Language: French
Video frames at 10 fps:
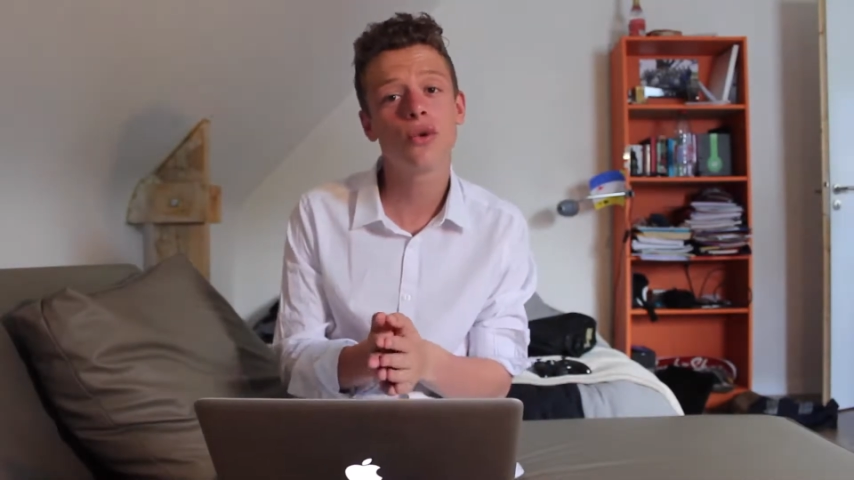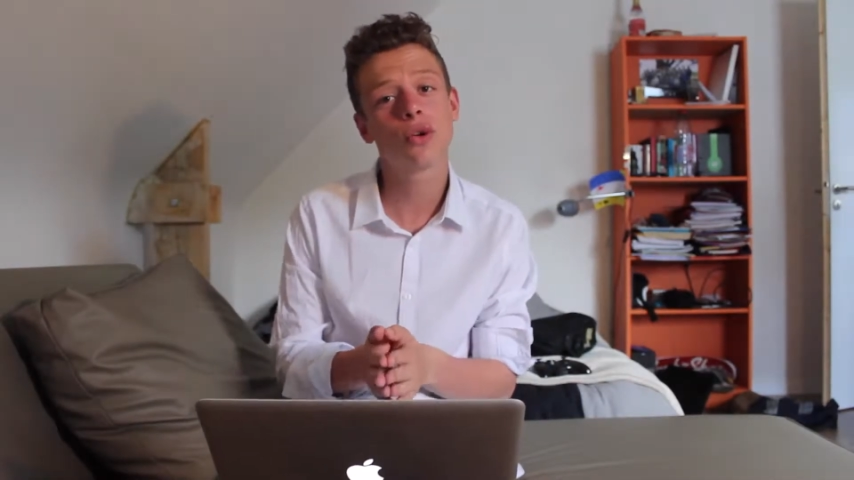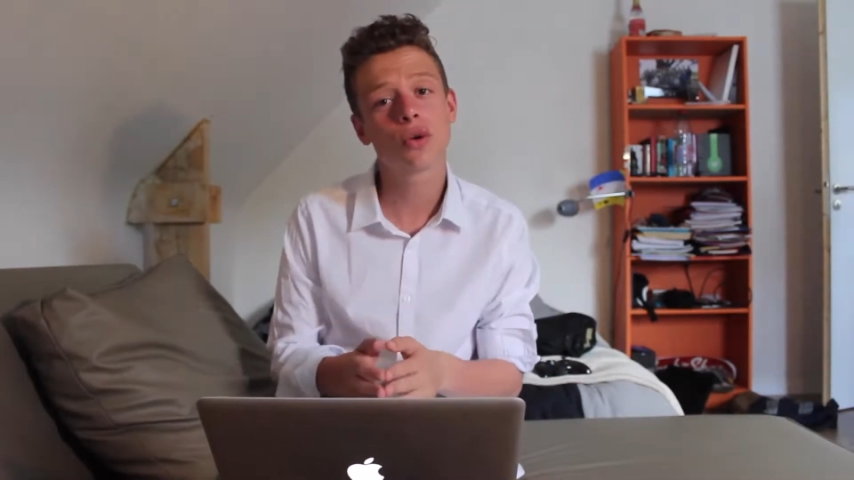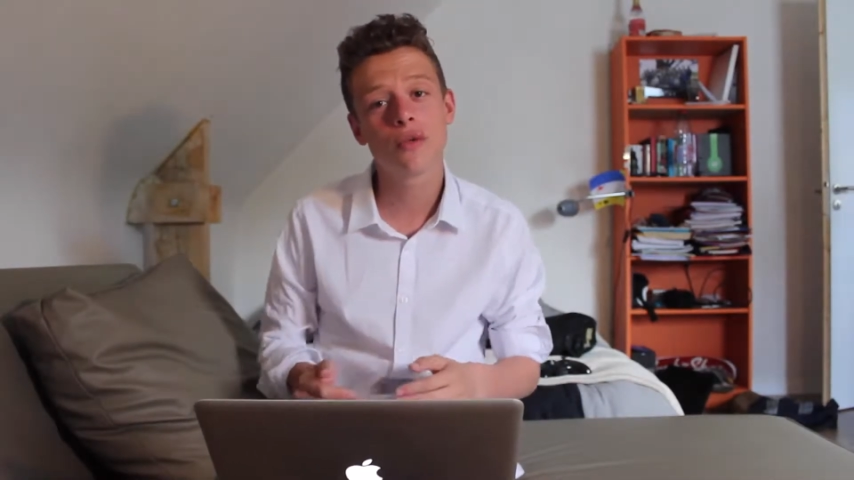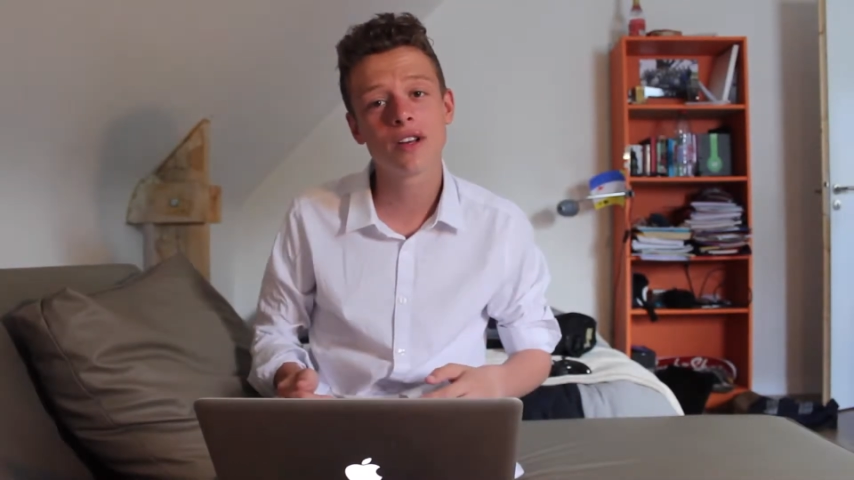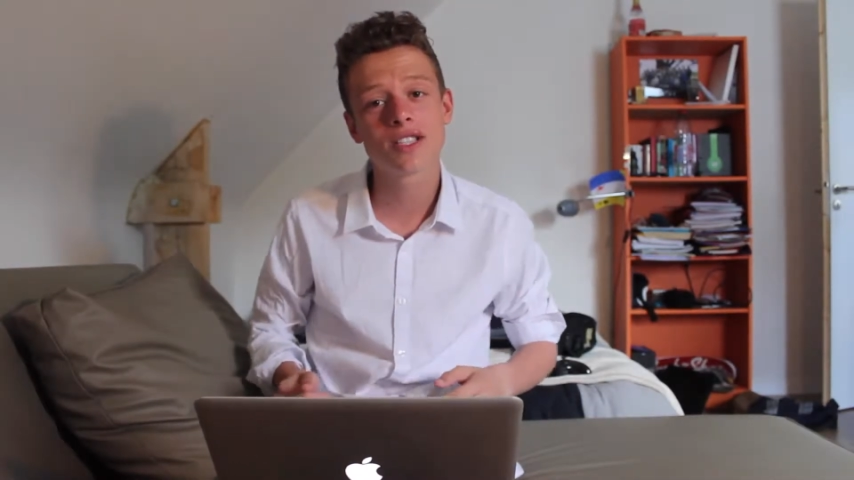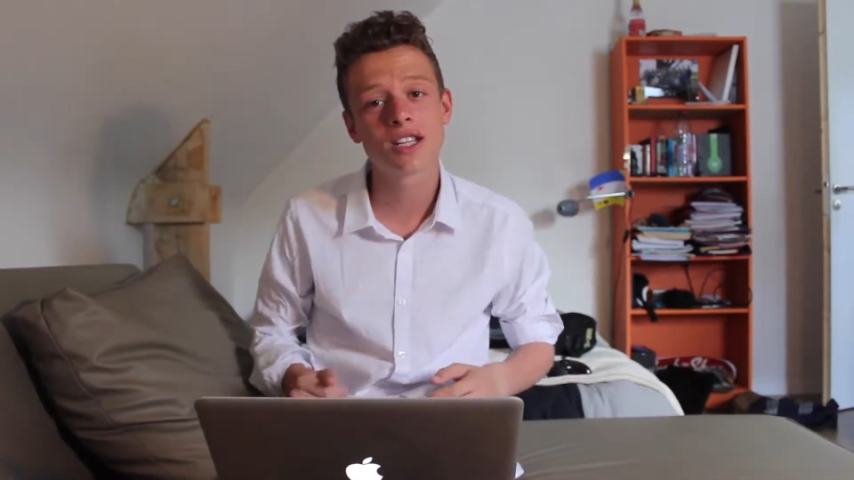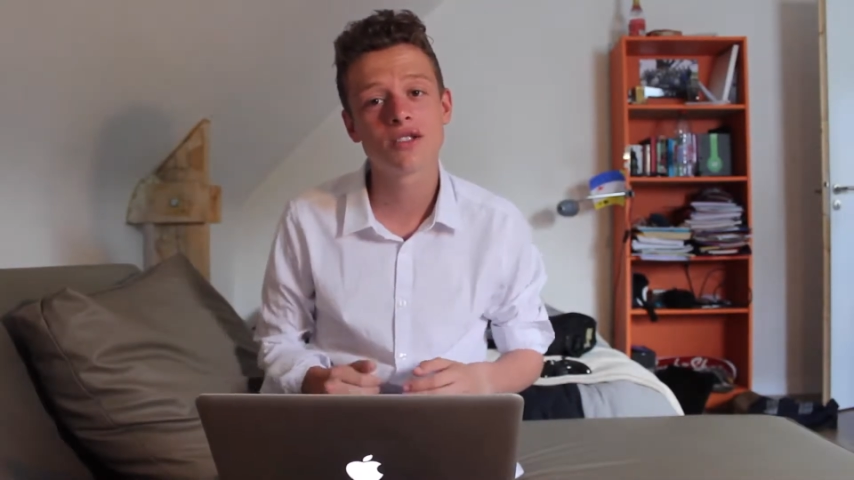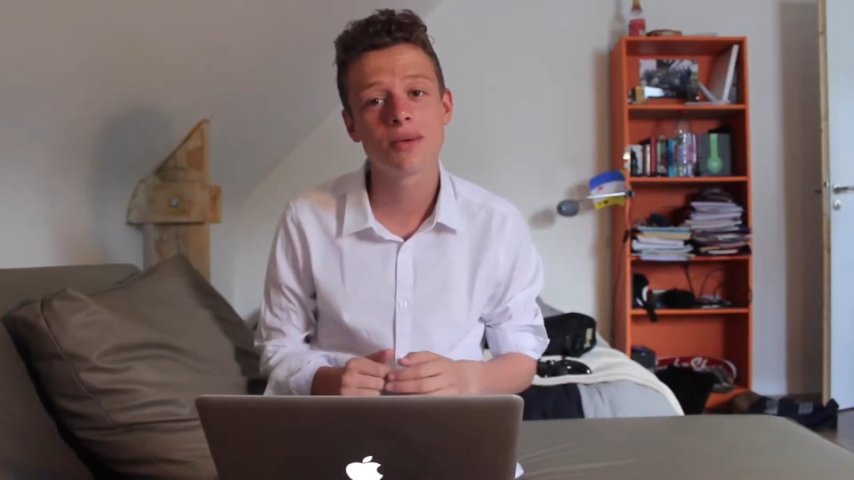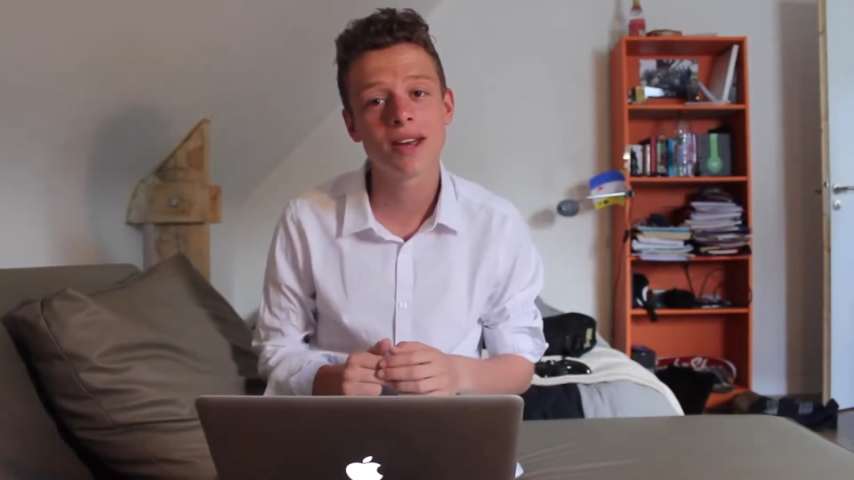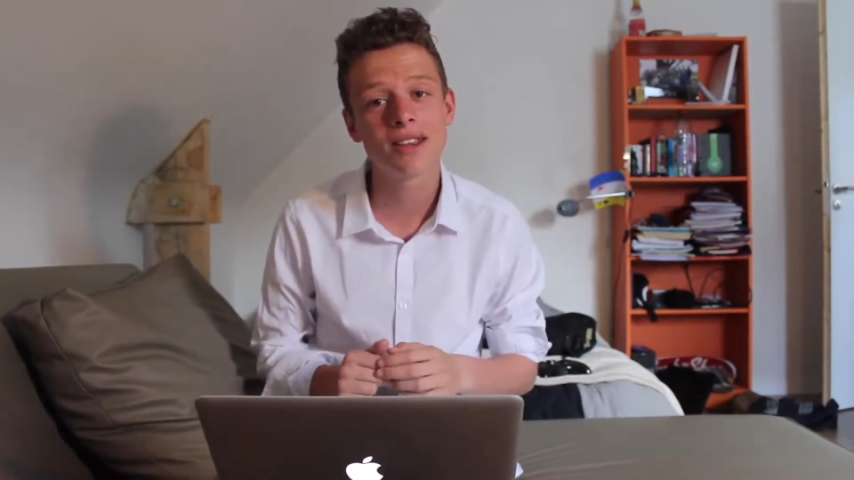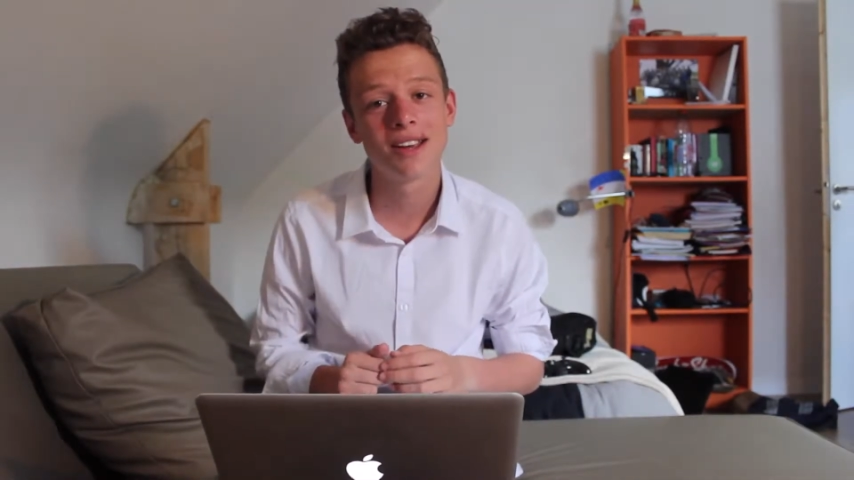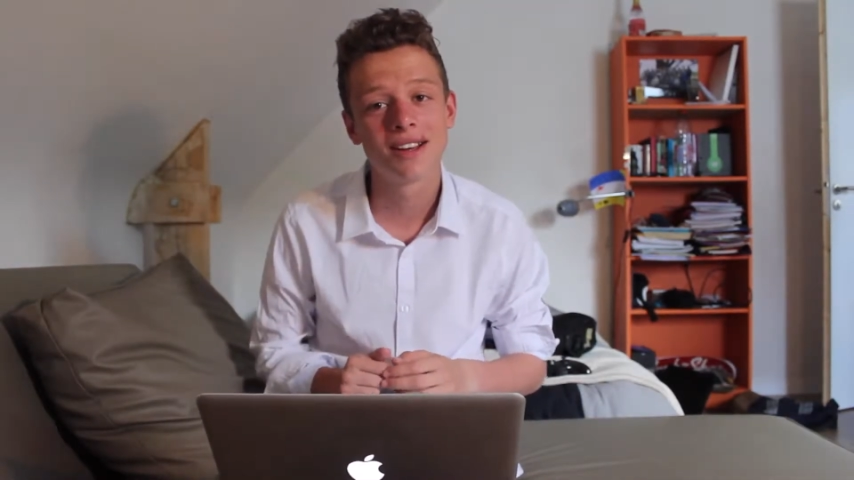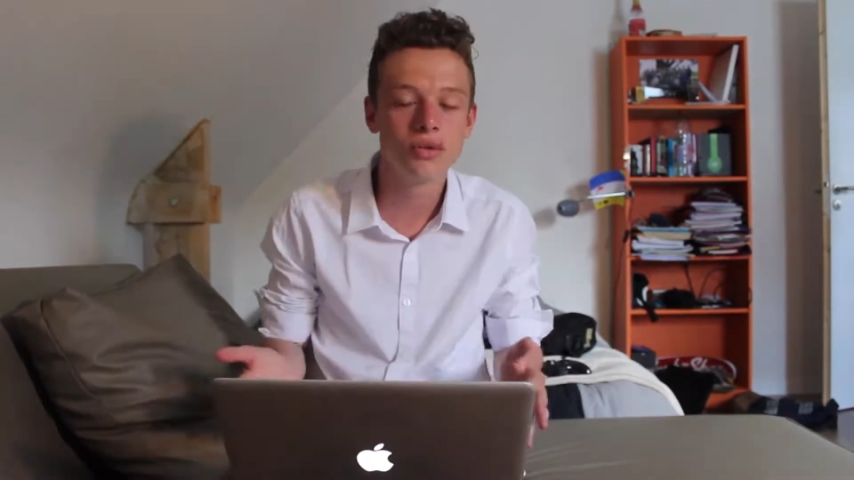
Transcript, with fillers: vous retrouver cette semaine.